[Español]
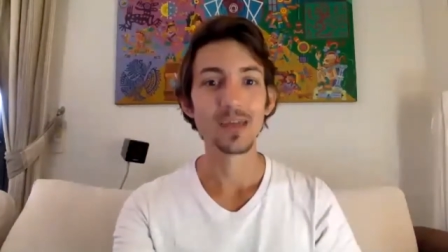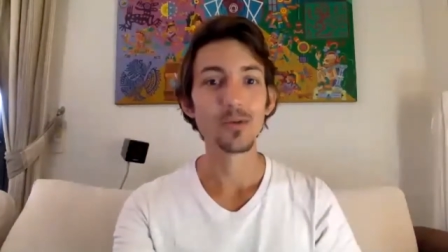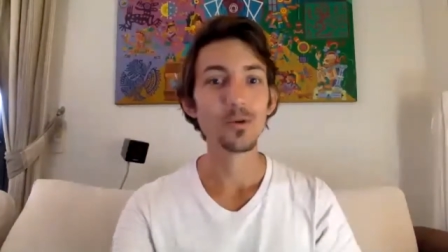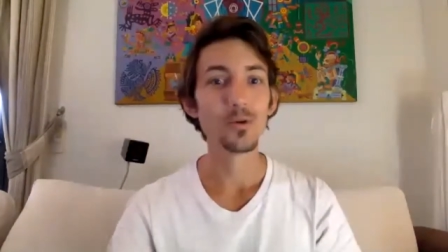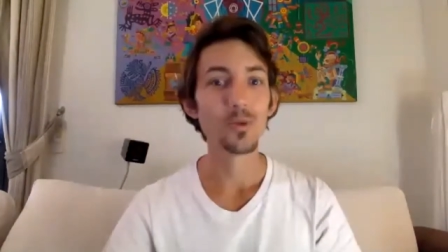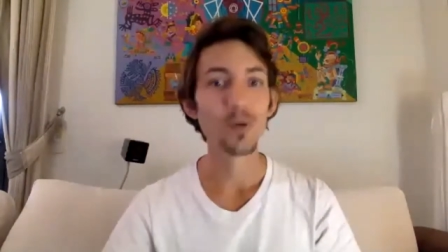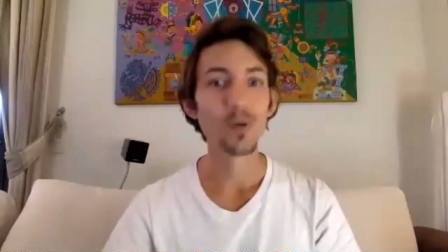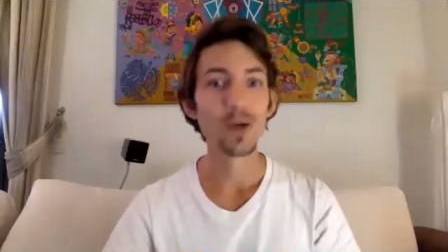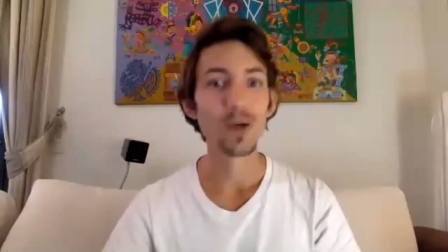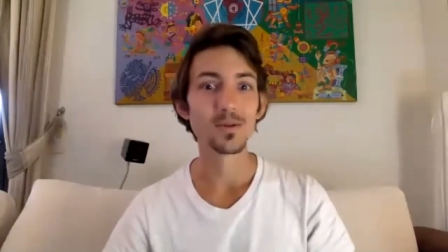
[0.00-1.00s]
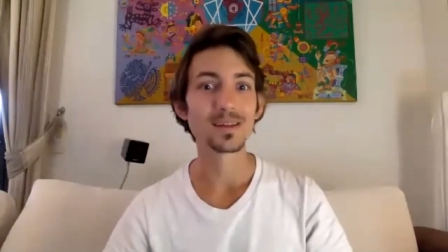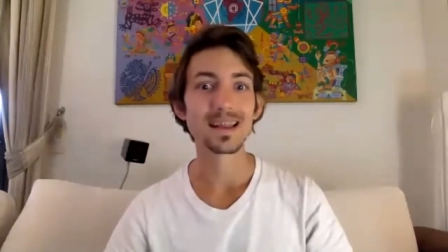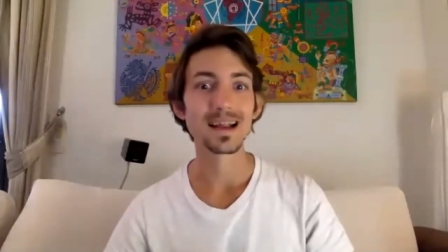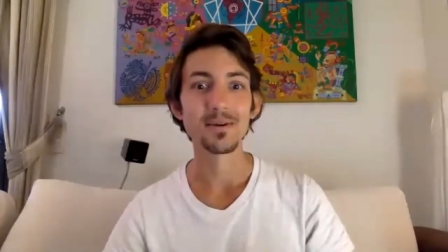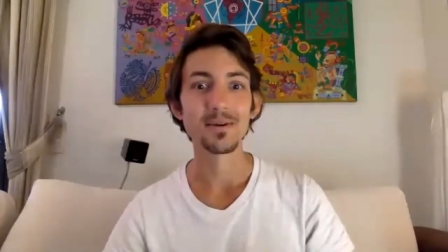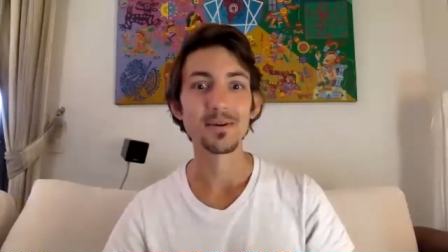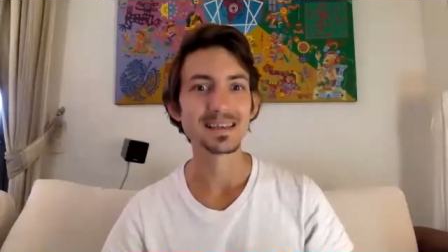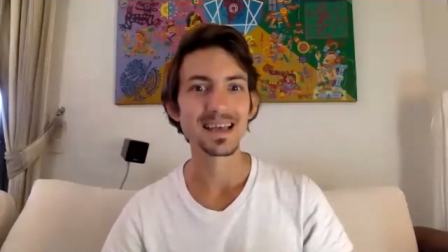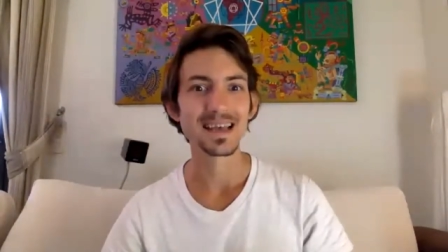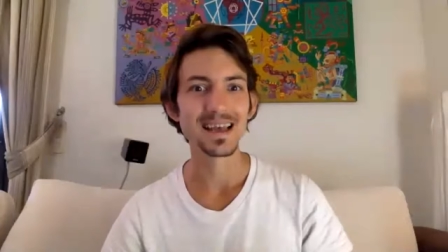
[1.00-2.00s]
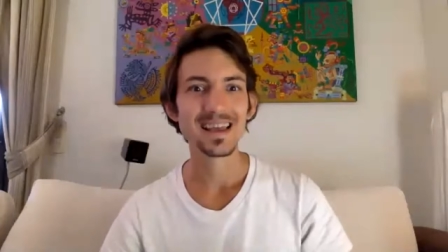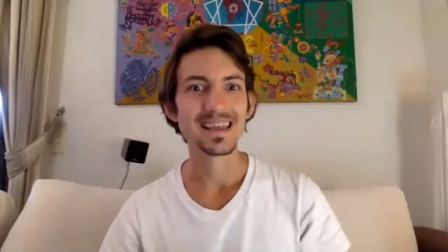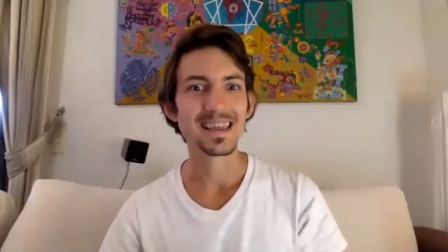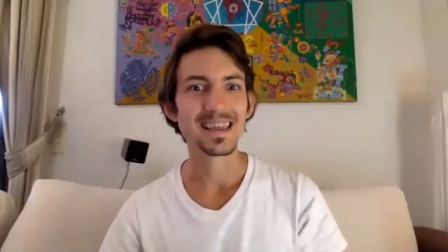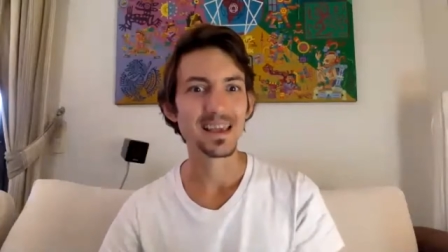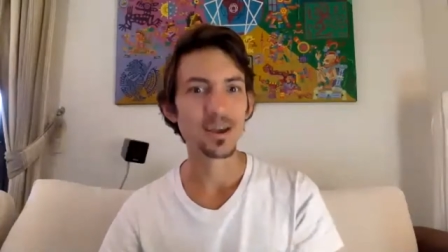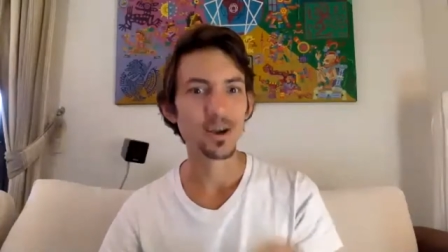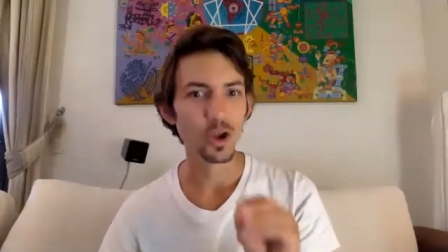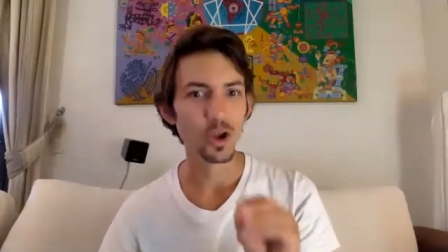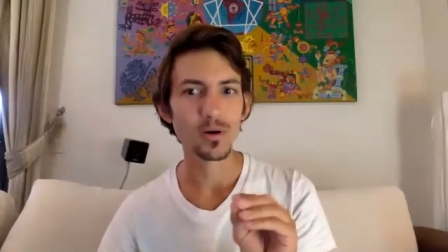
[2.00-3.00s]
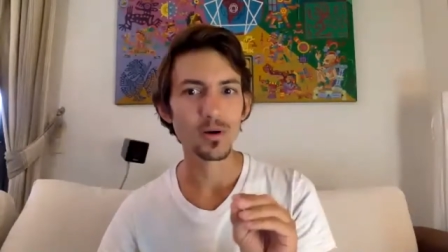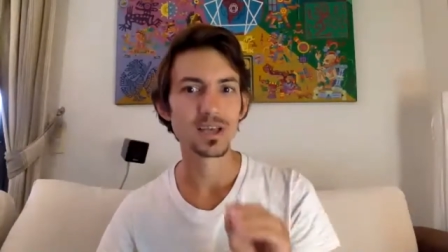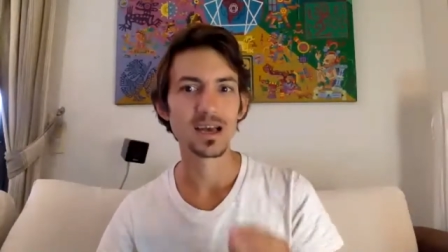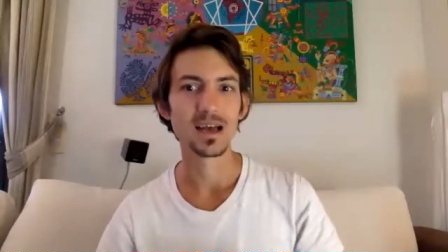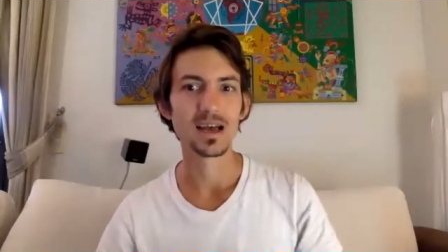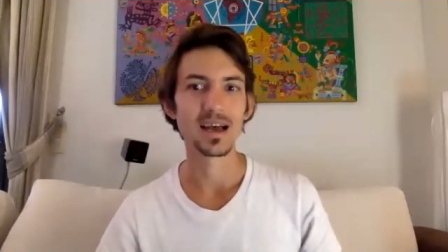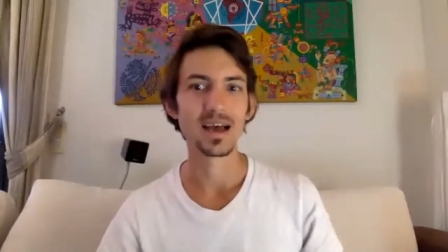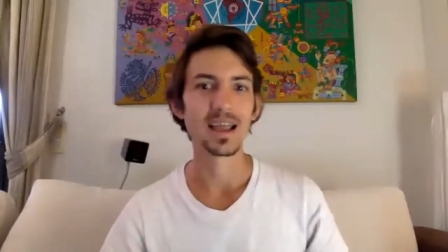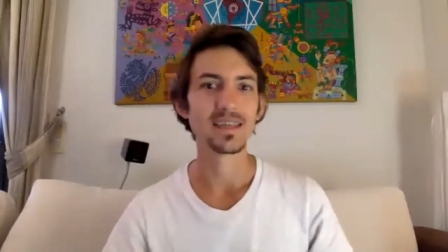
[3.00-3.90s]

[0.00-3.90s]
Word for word: algún lugar de nuestra cabeza y que hoy lo vamos a,